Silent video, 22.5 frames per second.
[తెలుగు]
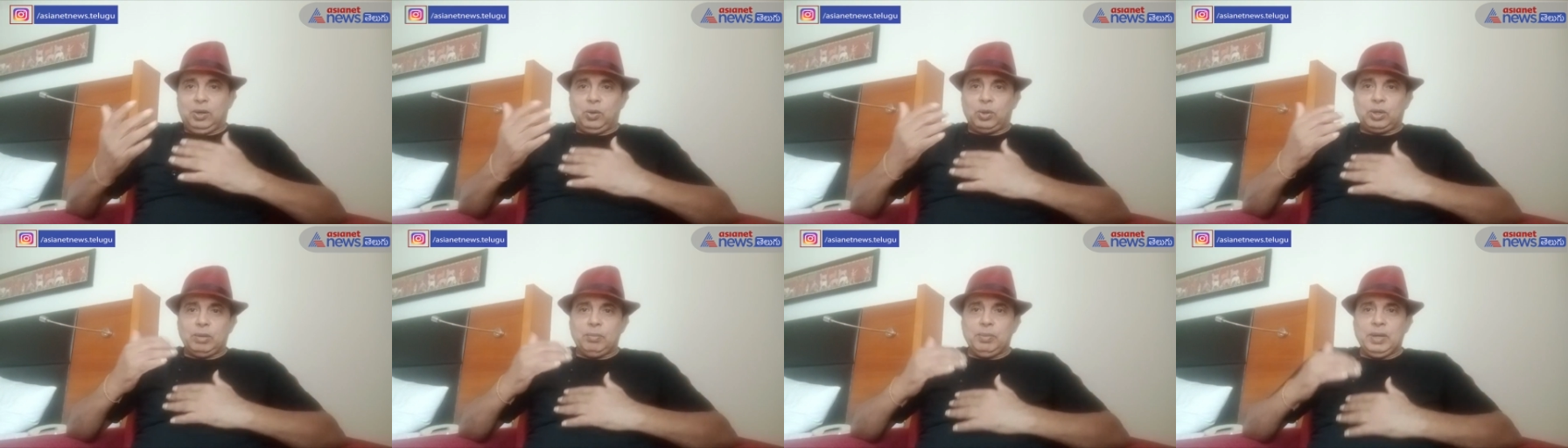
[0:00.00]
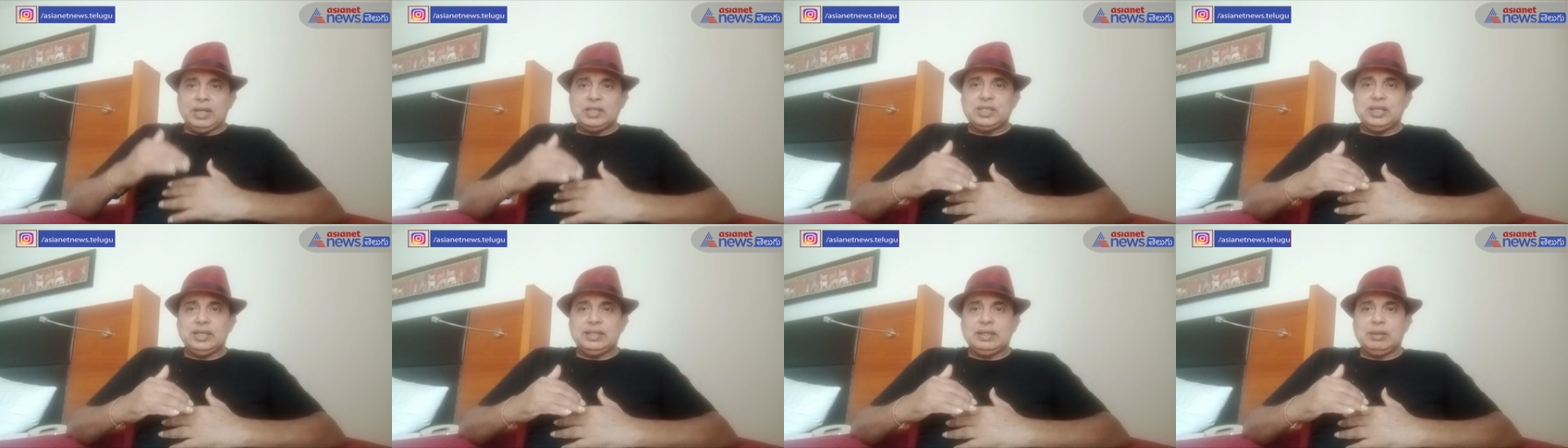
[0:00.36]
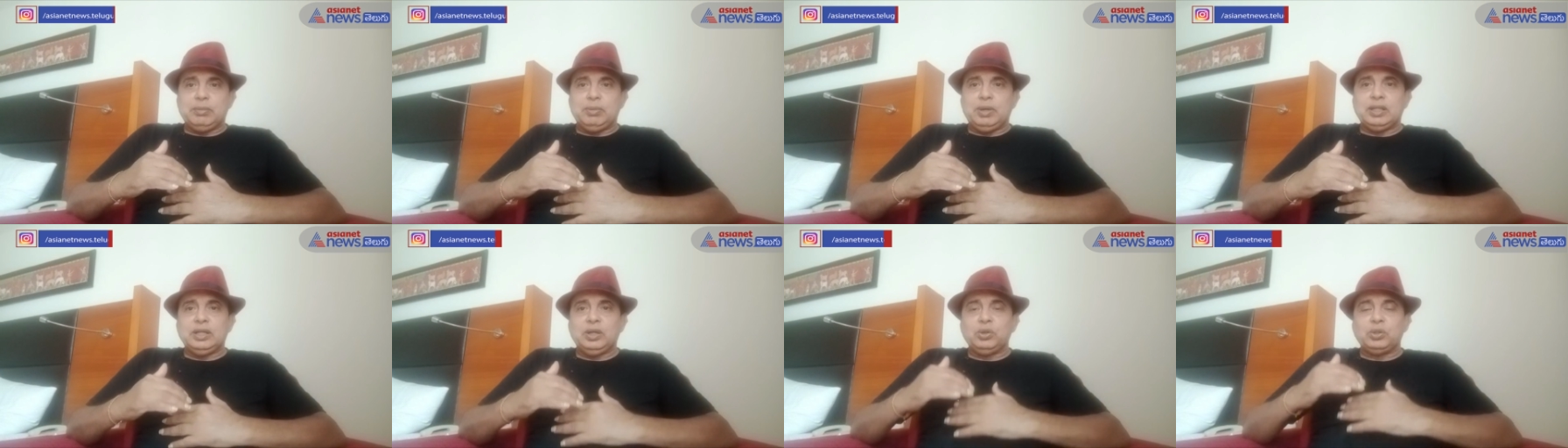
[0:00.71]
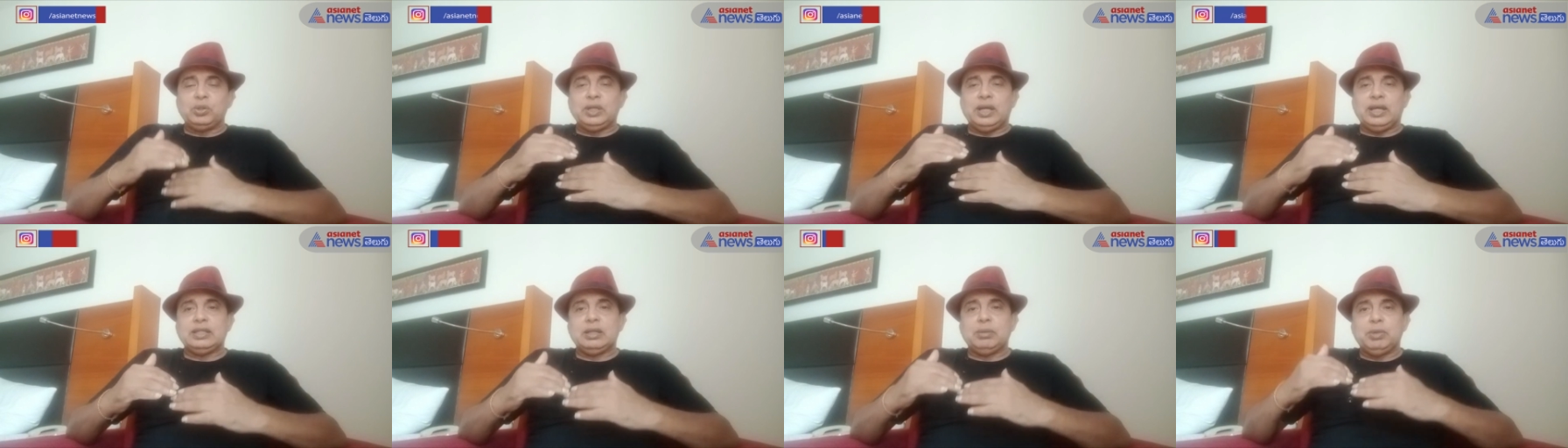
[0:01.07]
ఒక మ్యాచ్ హైదరాబాద్లో
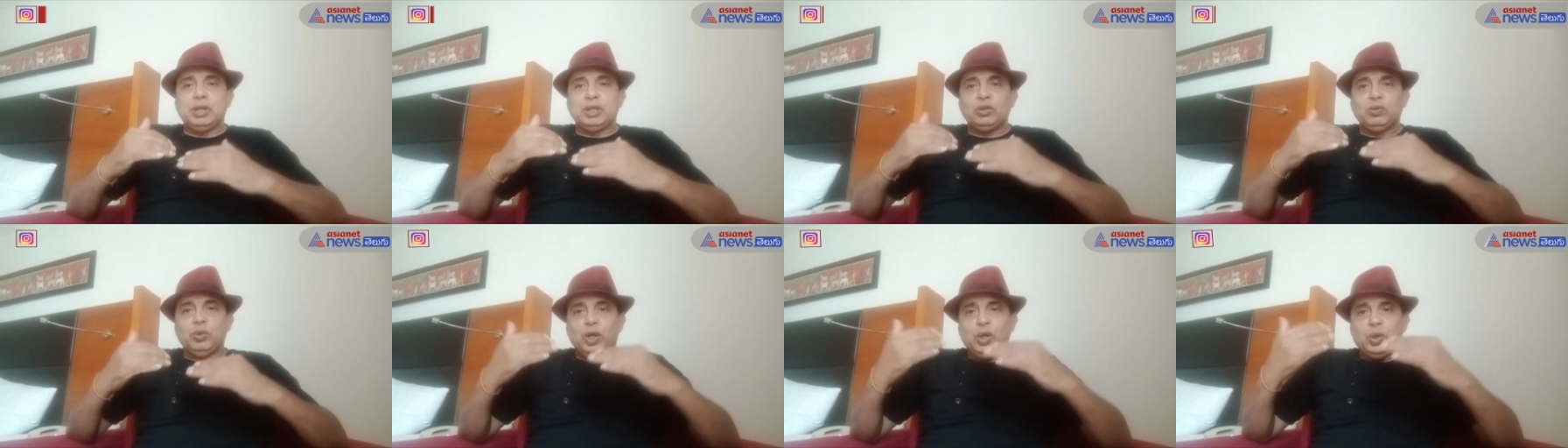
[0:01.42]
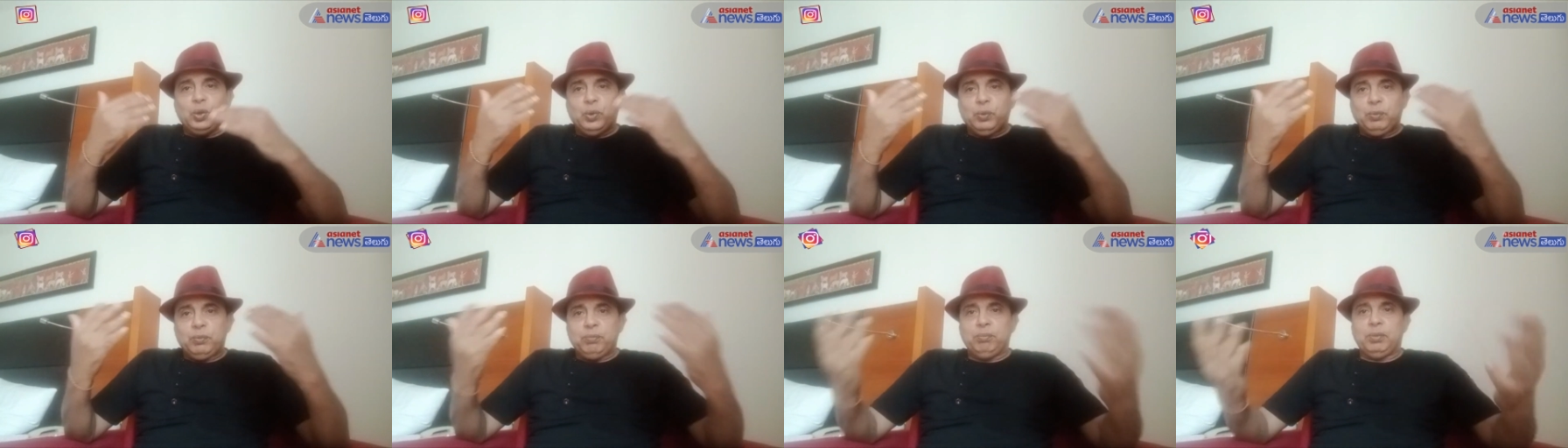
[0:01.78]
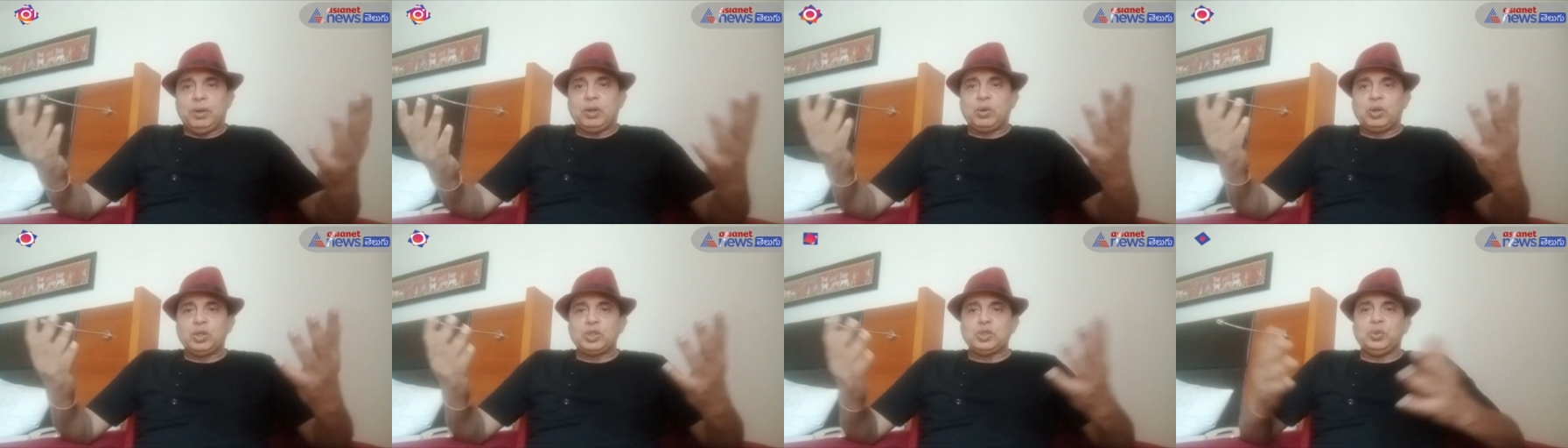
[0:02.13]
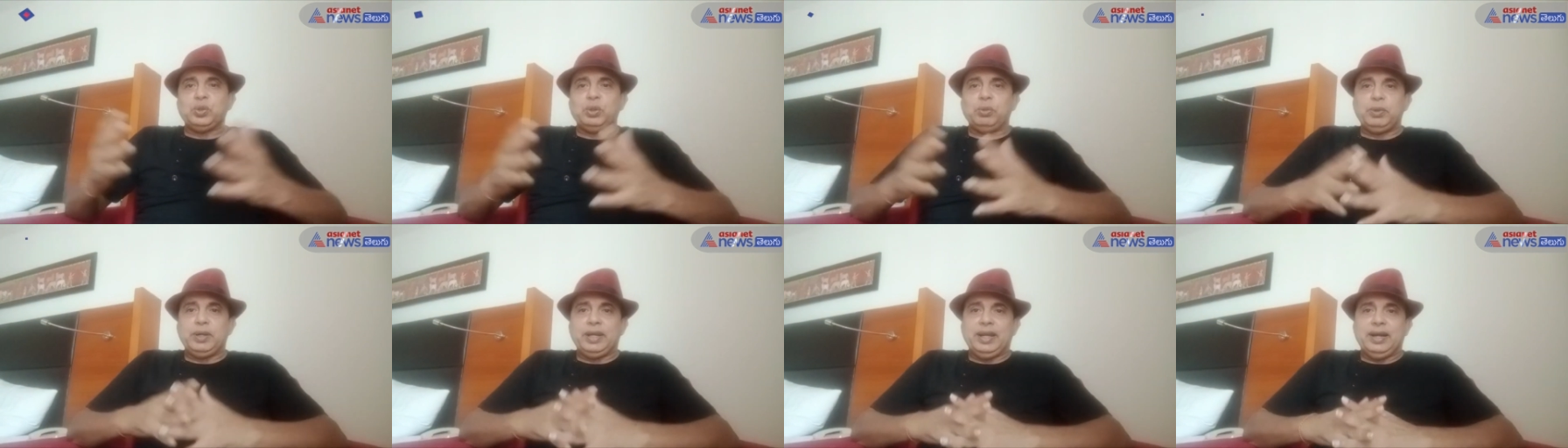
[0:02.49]
ఆడితే హైదరాబాద్ వాళ్ళు మరొక
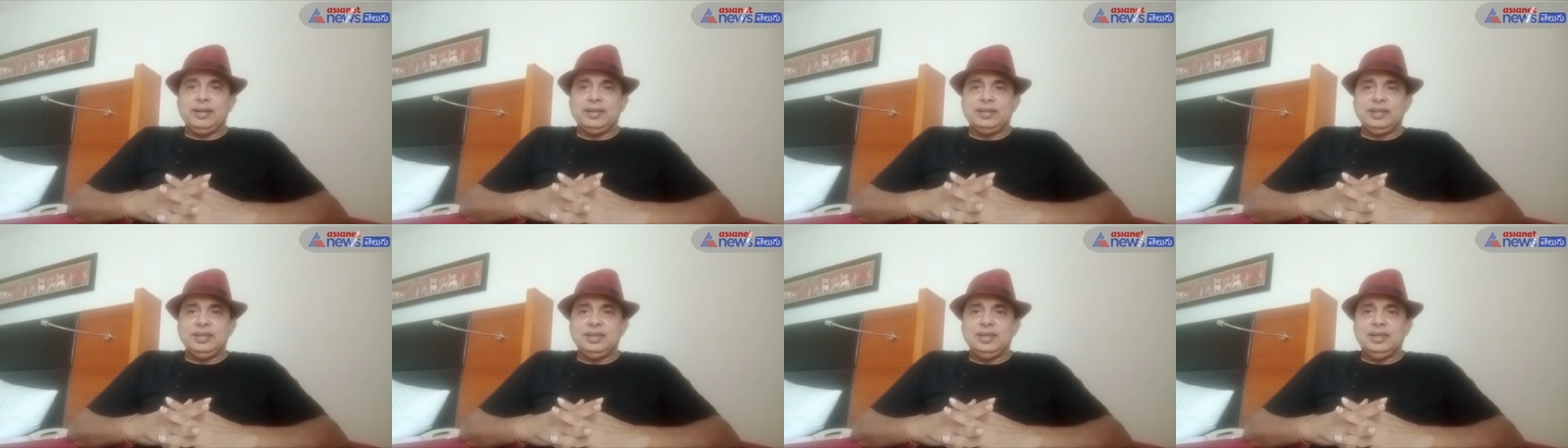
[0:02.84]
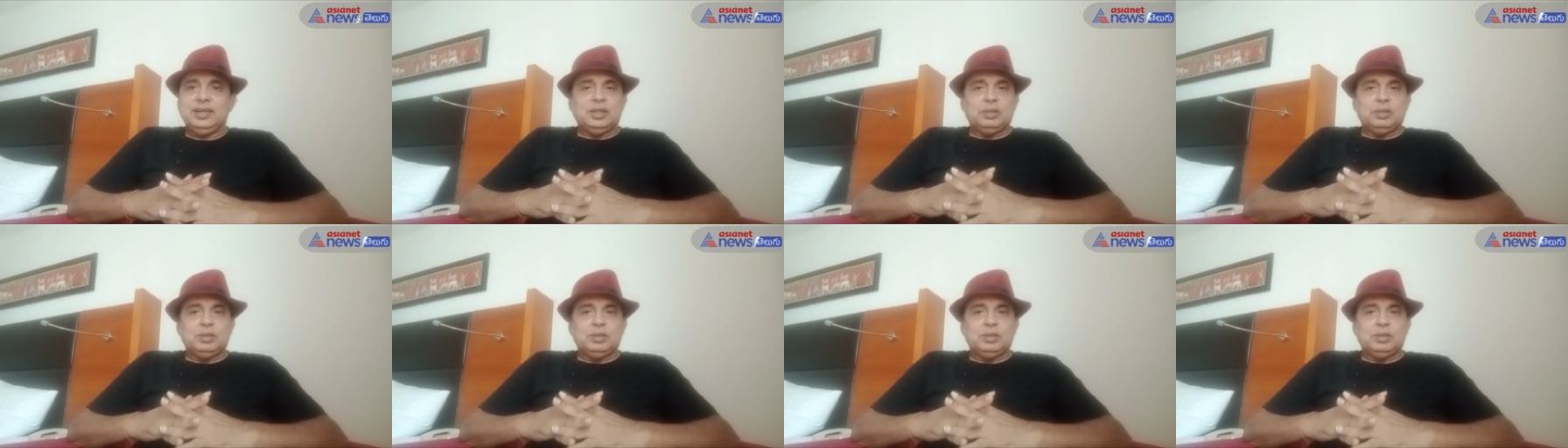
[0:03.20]
చోట పోయి ఆడేది